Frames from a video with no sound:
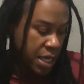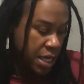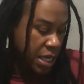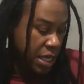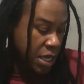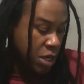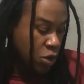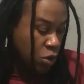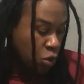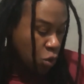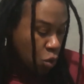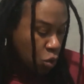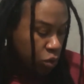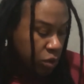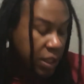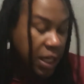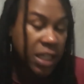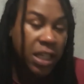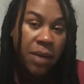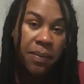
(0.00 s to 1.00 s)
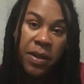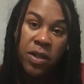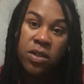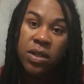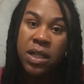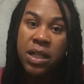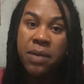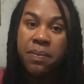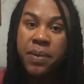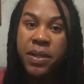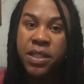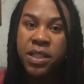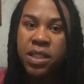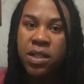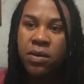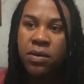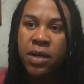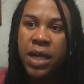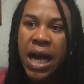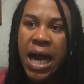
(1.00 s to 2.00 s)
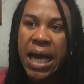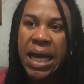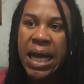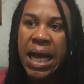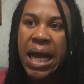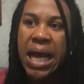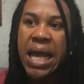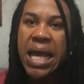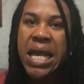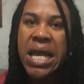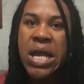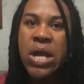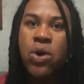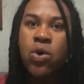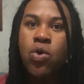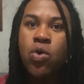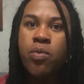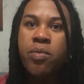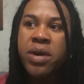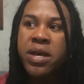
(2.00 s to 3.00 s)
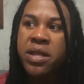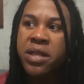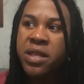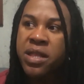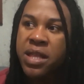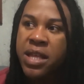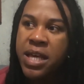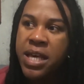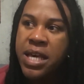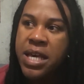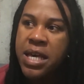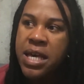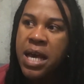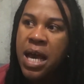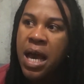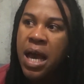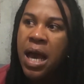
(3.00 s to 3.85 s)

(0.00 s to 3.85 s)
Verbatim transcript: E com o tratamento da depressão, cara, eu comecei